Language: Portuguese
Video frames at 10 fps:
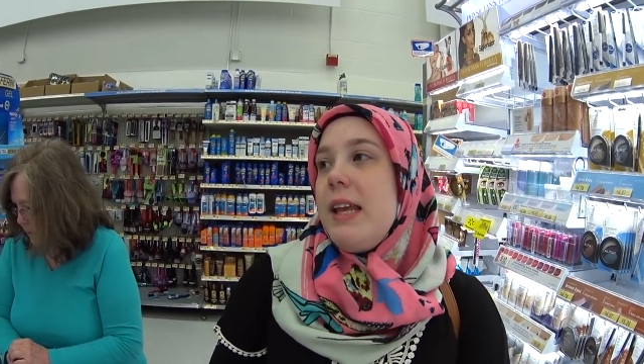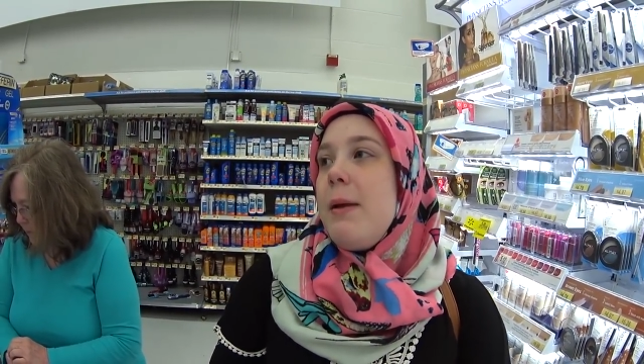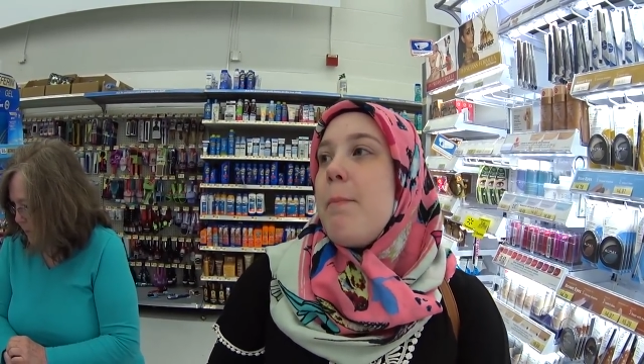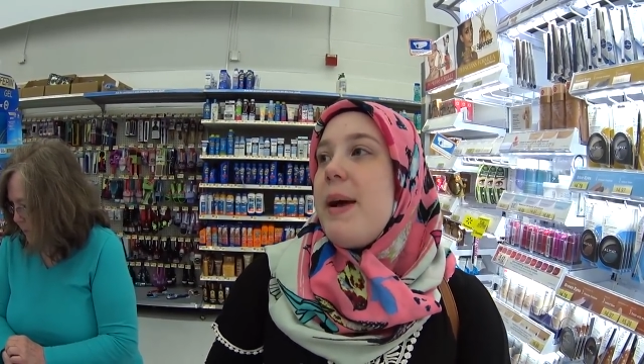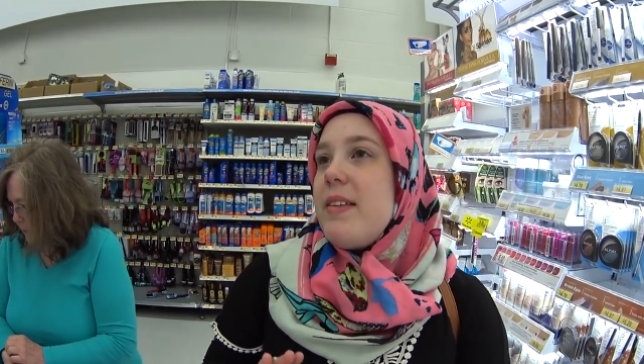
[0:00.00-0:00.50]

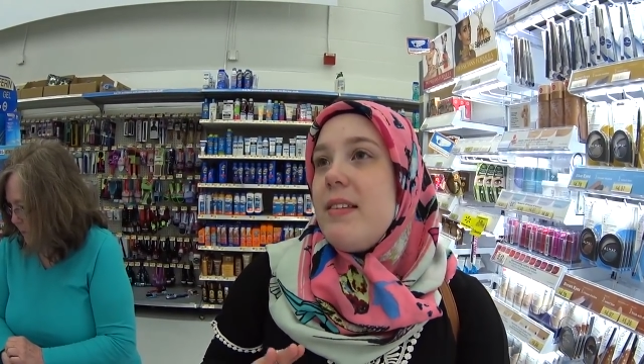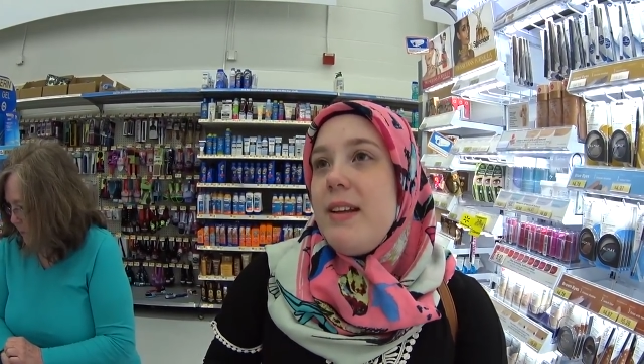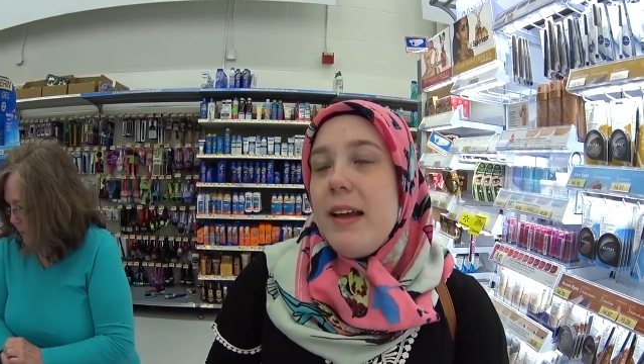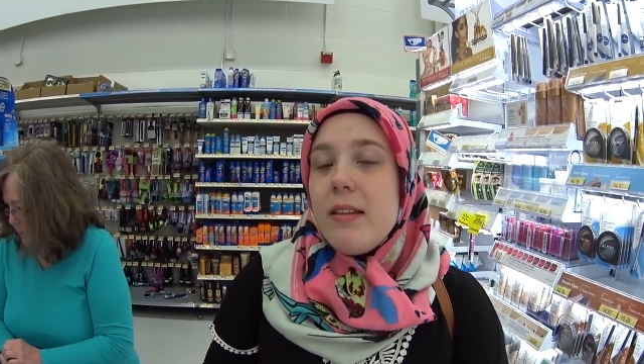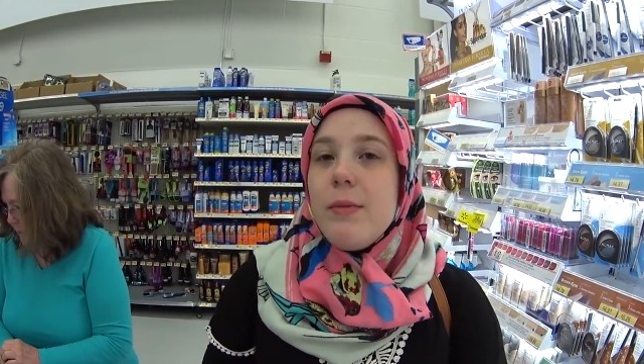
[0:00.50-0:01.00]
Sim, mas
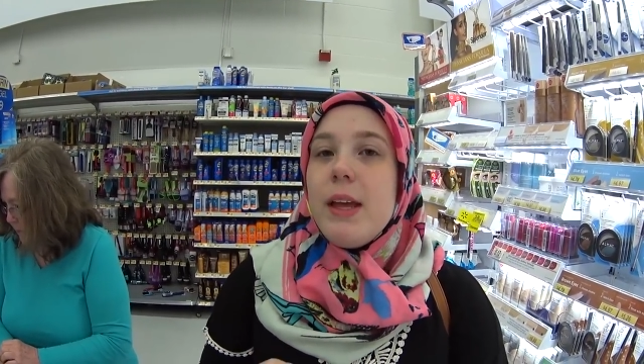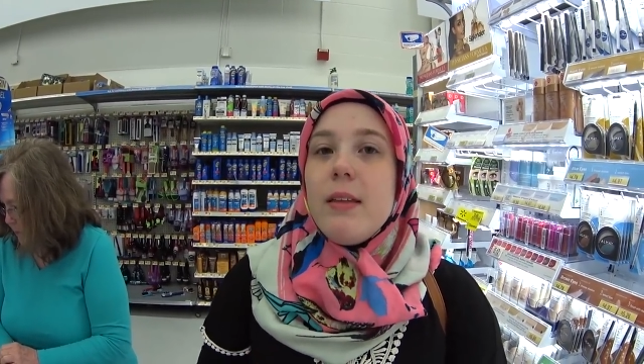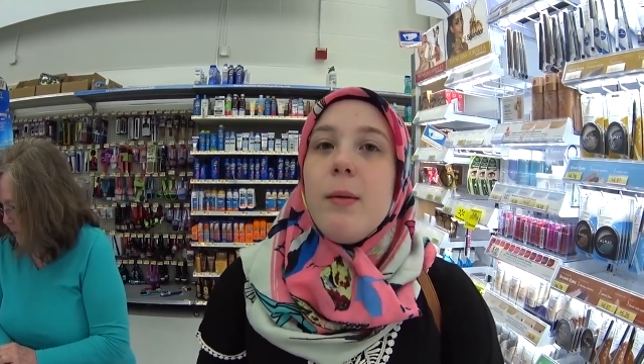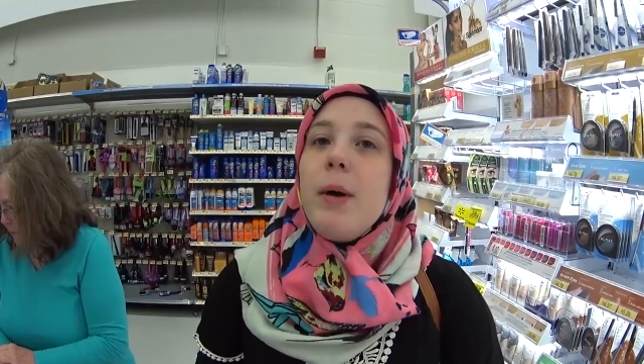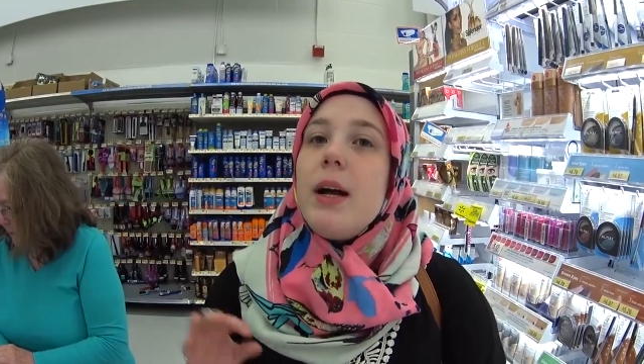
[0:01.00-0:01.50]
dizem que
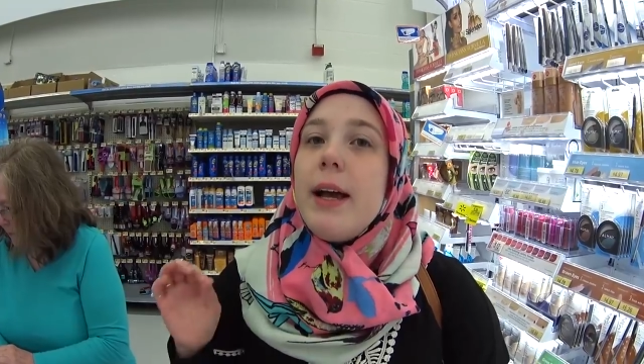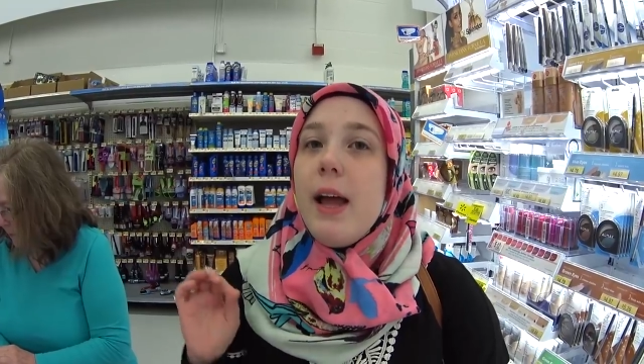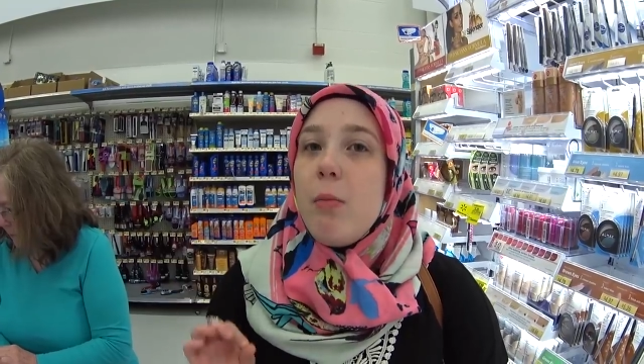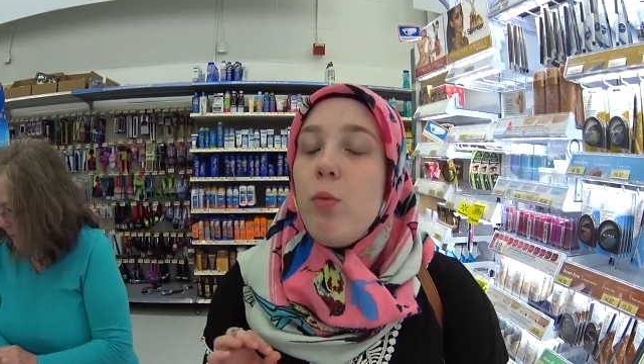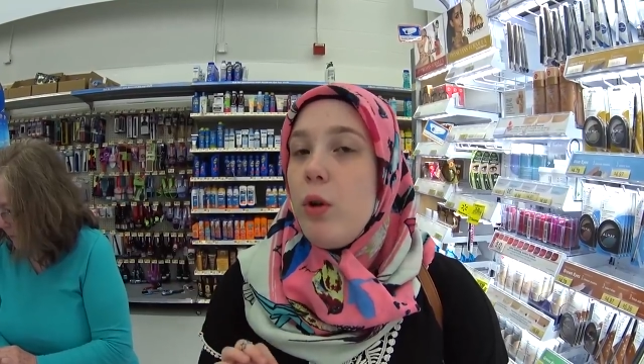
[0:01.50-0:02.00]
essa marca
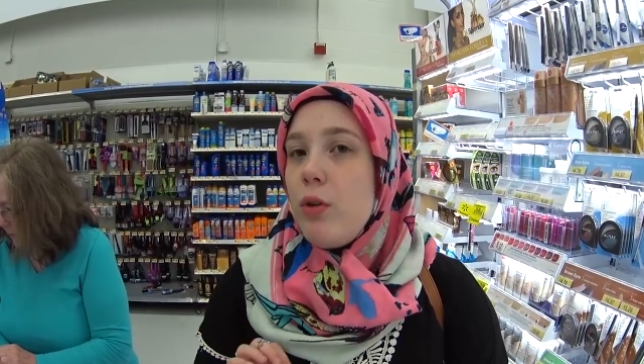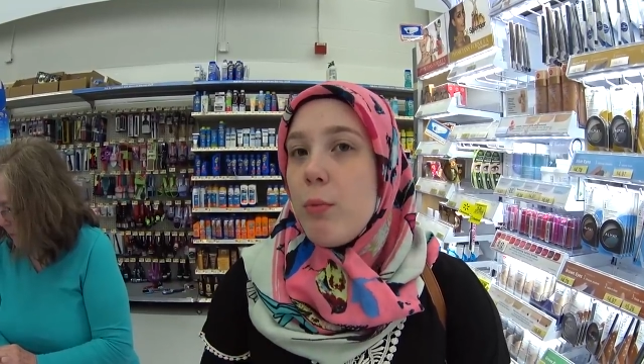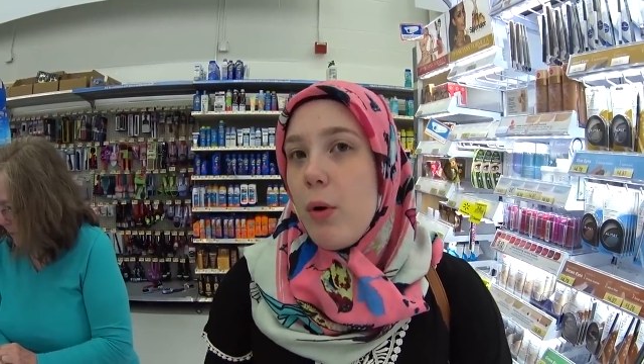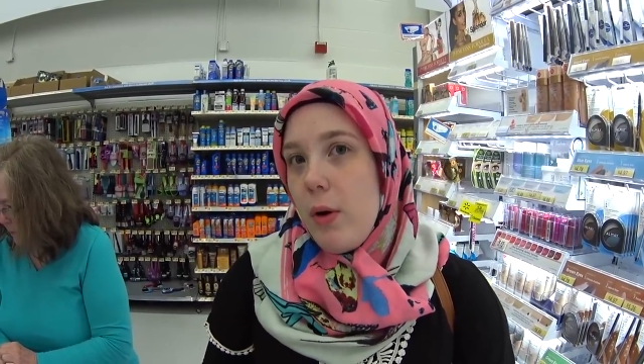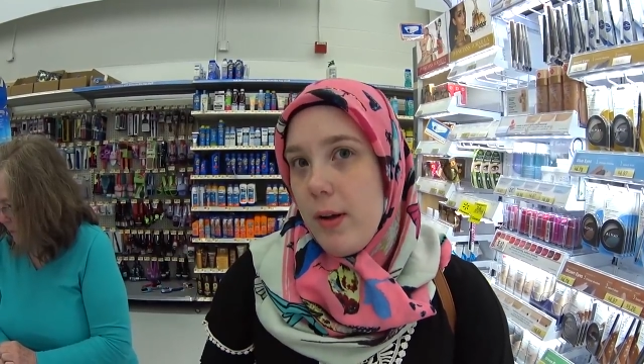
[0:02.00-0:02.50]
é muito
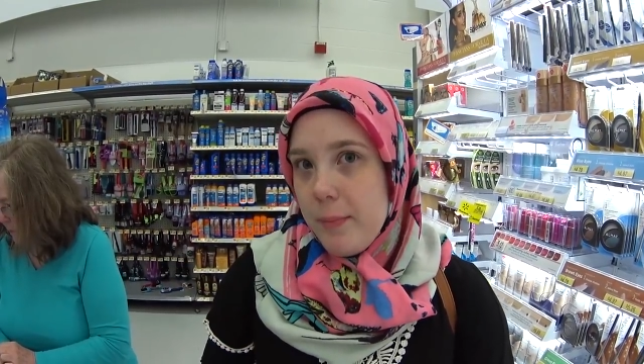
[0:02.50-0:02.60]
boa.